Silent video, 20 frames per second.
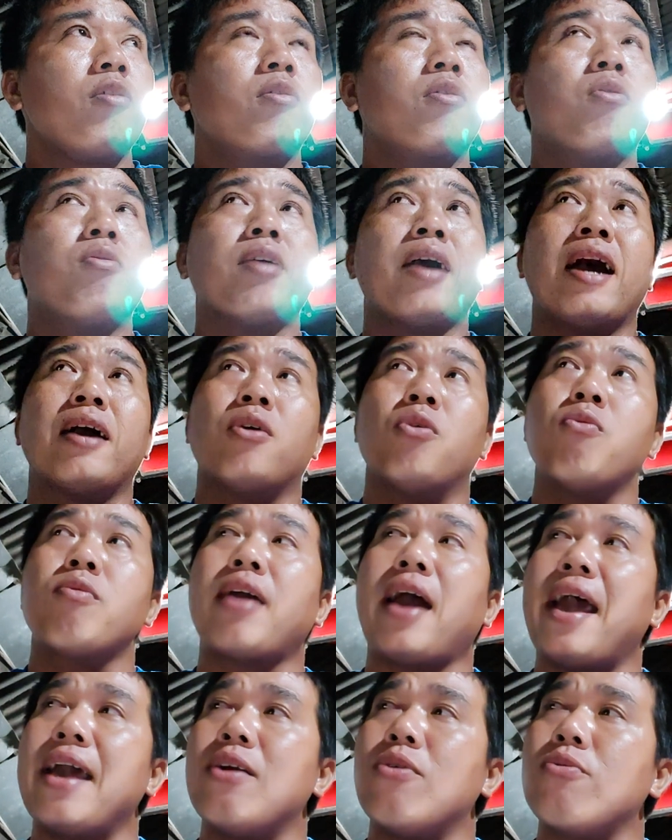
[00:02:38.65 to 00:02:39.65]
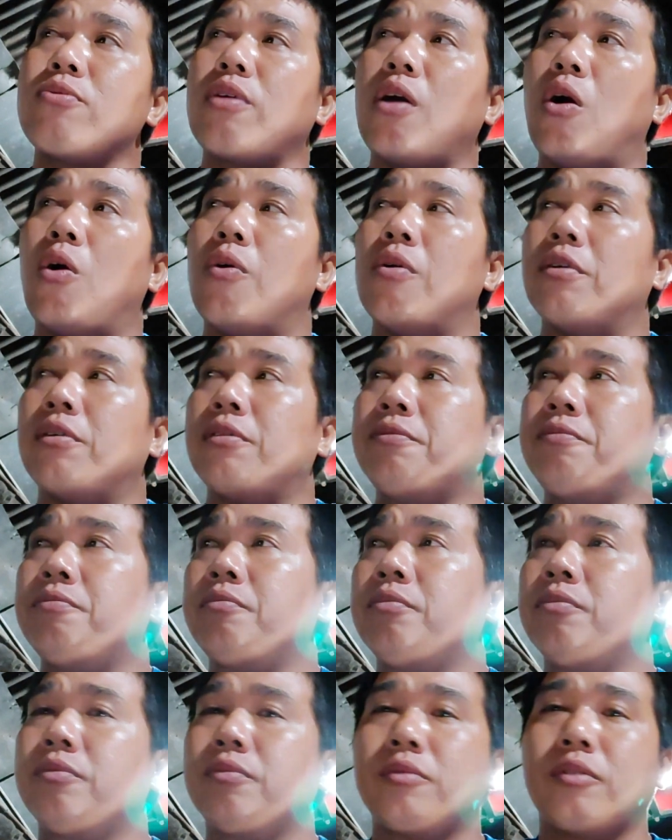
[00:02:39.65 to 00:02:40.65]
con gà ngủ cây ngủ chuồng
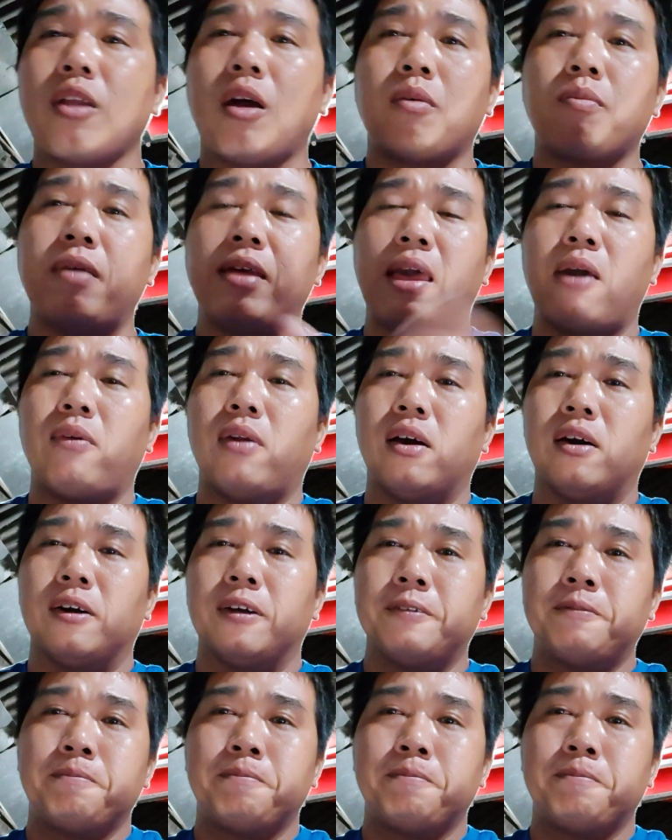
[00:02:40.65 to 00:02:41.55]
nó không bị dịu lường